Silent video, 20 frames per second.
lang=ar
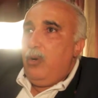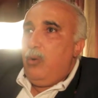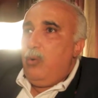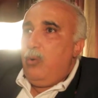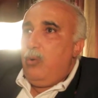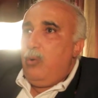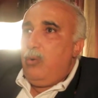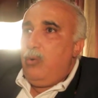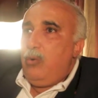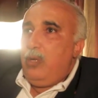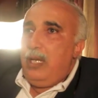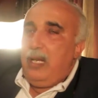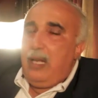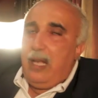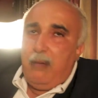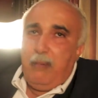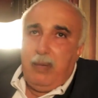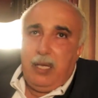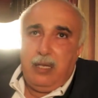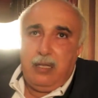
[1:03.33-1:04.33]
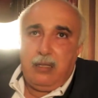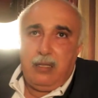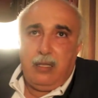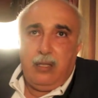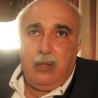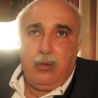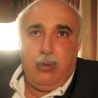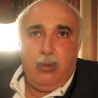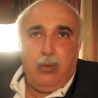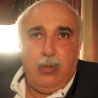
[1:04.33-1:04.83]
وللامانه
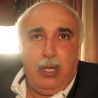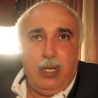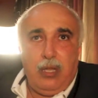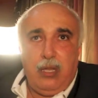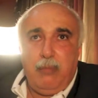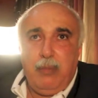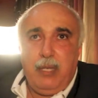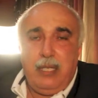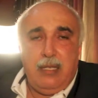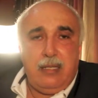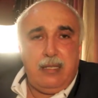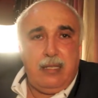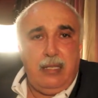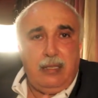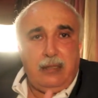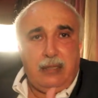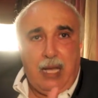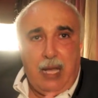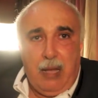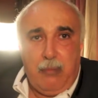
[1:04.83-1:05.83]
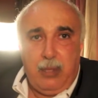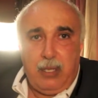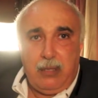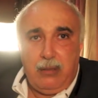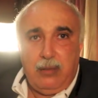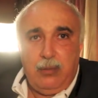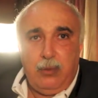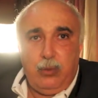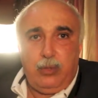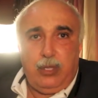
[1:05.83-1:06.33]
زاد نقولوها ثم ناس اللي تغامر
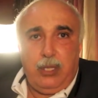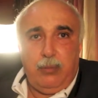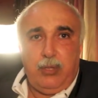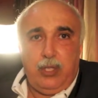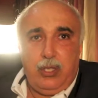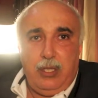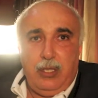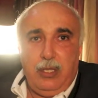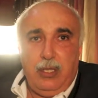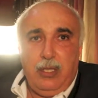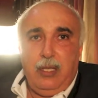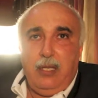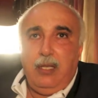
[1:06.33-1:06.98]
وتمشي